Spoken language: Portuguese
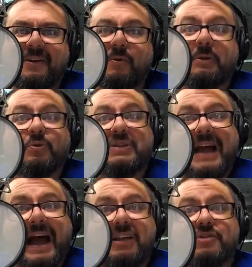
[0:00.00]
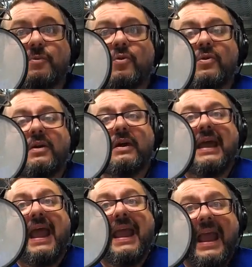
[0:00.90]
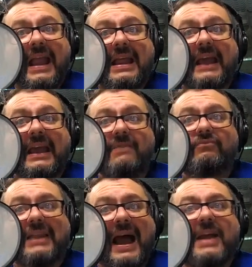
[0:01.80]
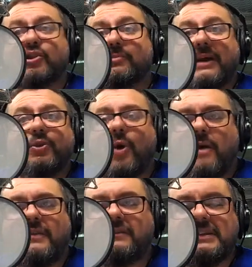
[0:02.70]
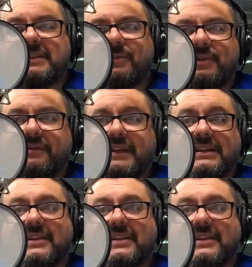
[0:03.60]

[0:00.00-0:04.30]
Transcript: O entusiasmo é ele é quem traz uma nova visão de vida.